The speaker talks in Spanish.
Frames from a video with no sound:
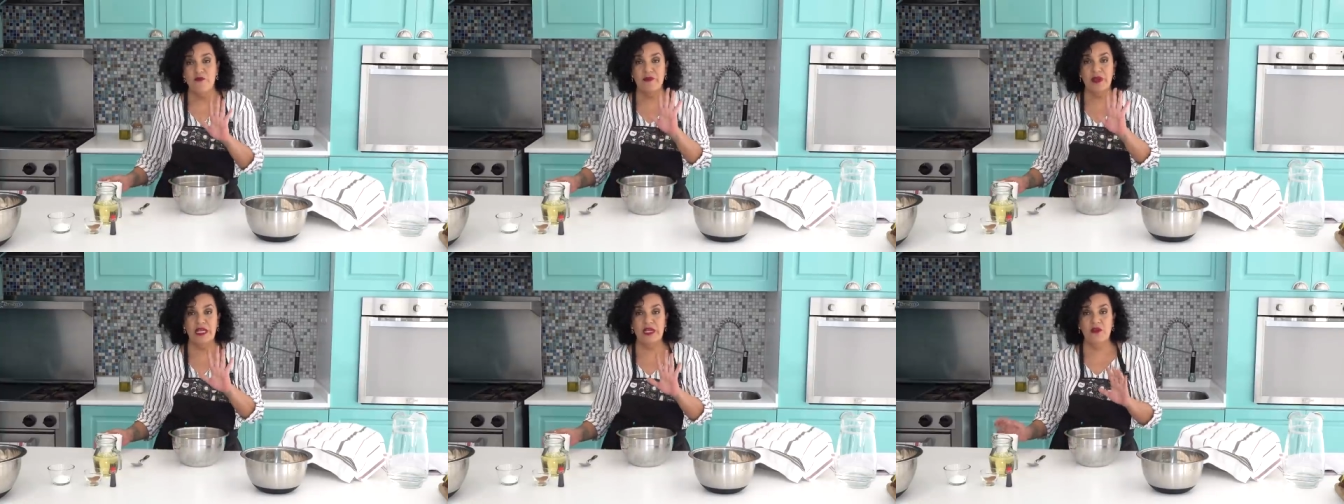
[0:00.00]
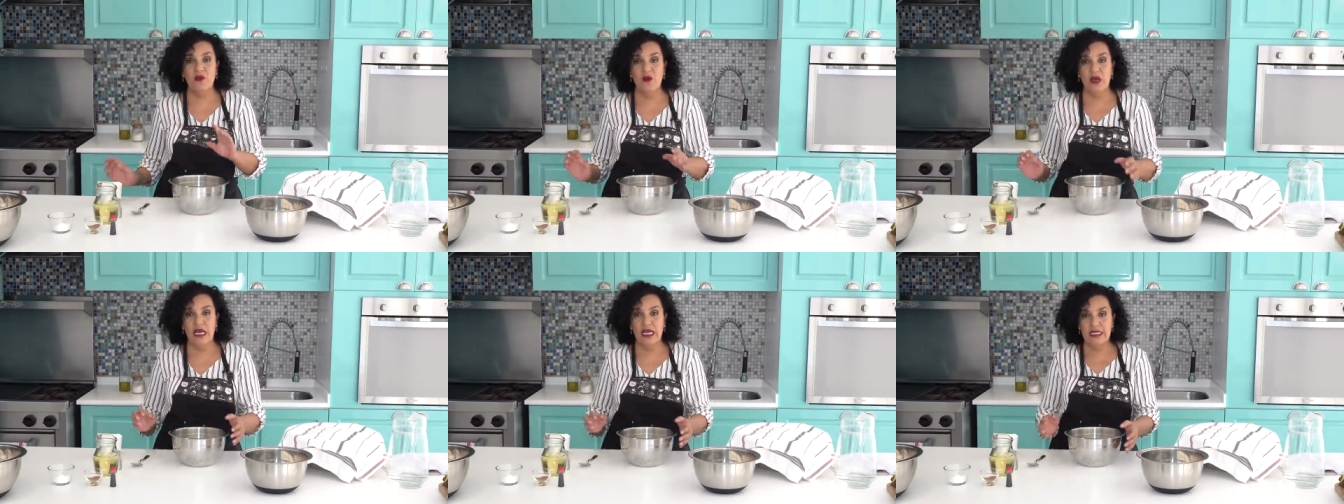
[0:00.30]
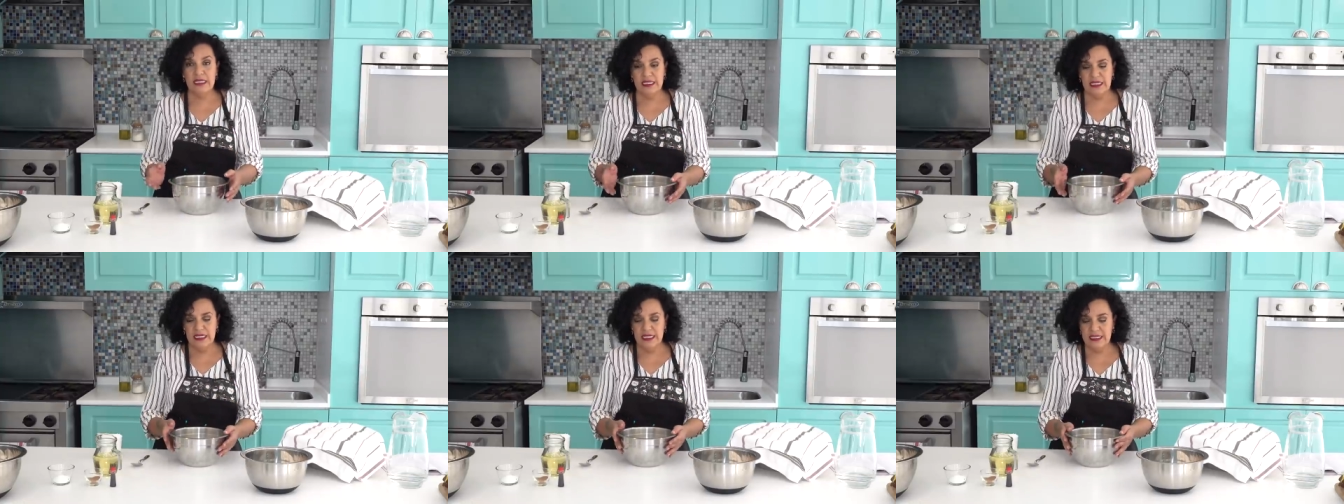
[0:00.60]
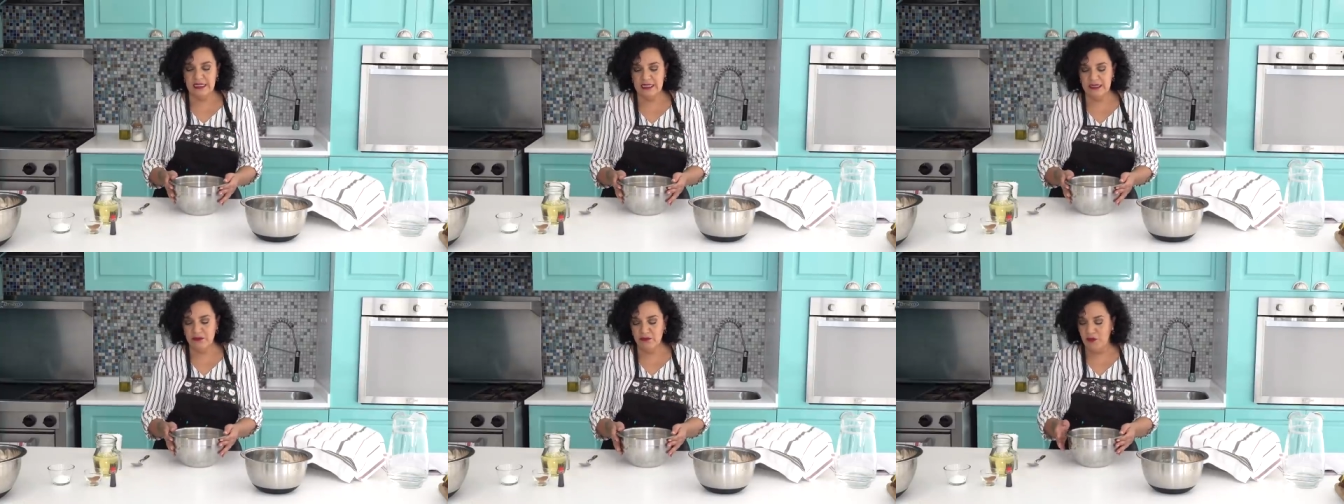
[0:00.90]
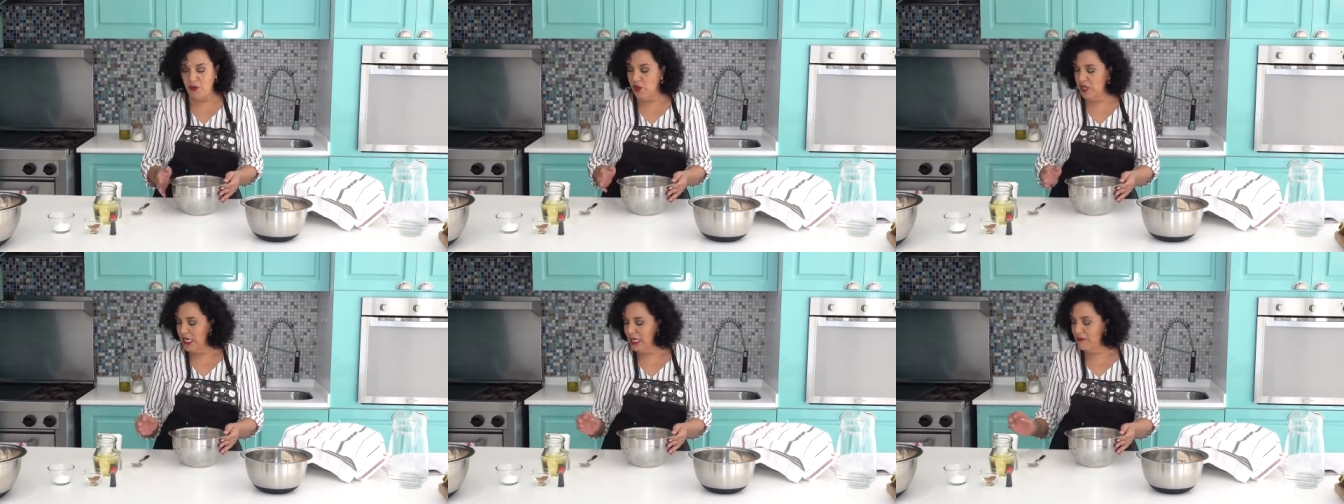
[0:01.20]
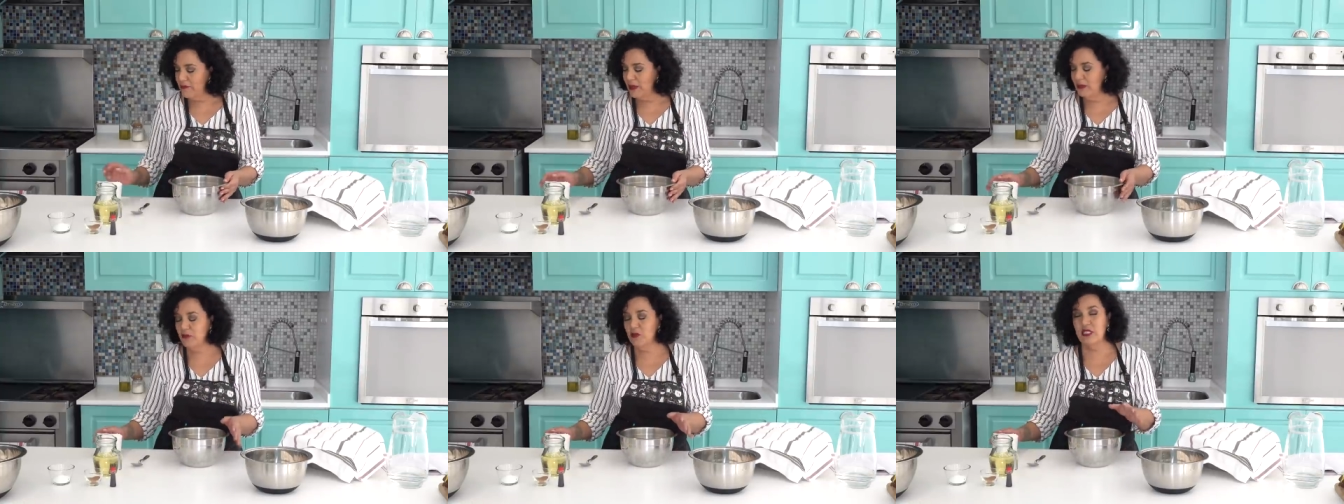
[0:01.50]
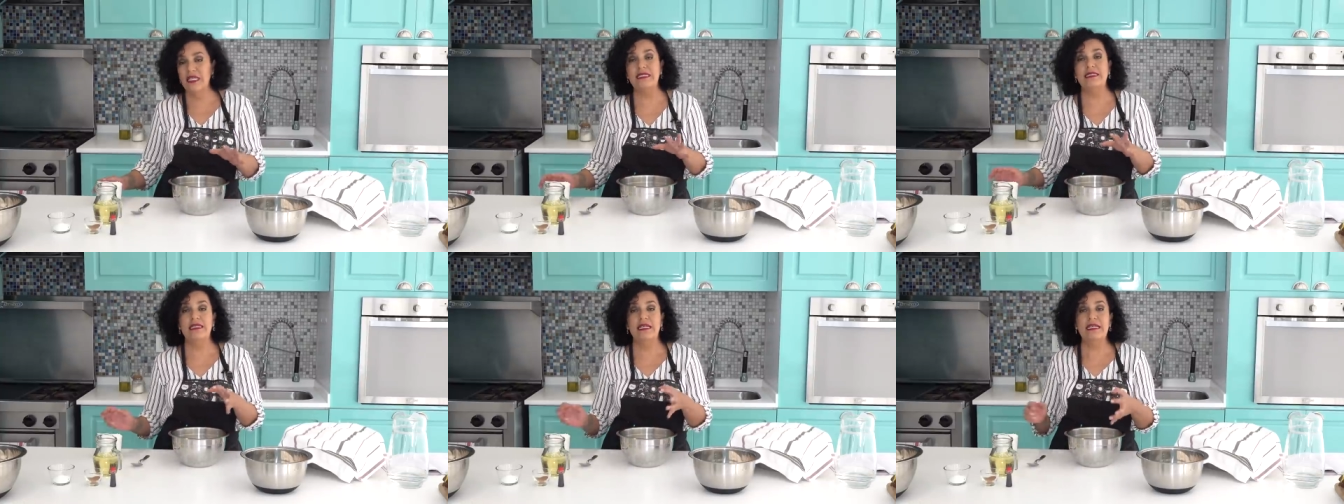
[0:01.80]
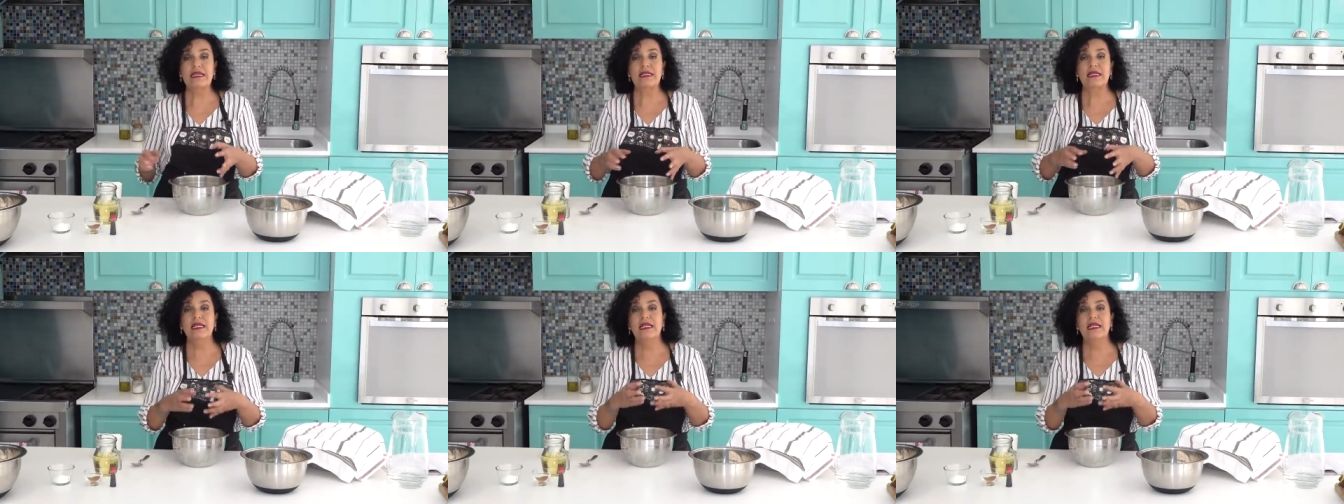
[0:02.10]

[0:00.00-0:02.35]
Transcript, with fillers: Pero antes voy a, vamos a hacer